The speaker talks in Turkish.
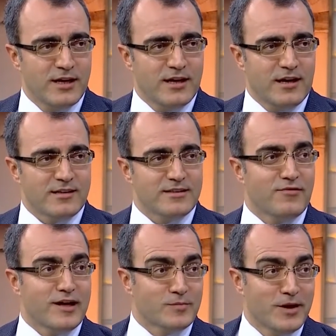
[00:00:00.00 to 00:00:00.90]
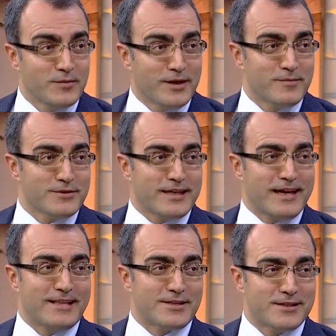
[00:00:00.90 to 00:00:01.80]
Evet. Aslında Fatma Hanım yanımızda
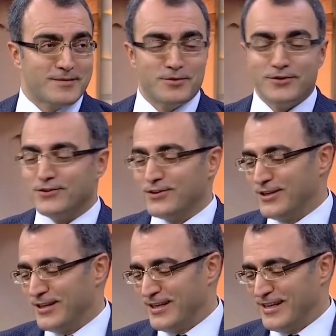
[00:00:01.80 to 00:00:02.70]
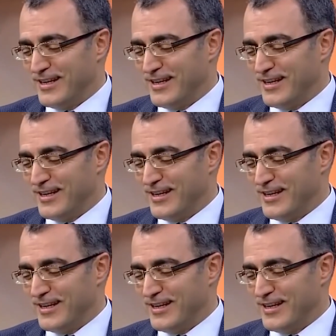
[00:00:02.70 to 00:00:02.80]
kendisi bu e,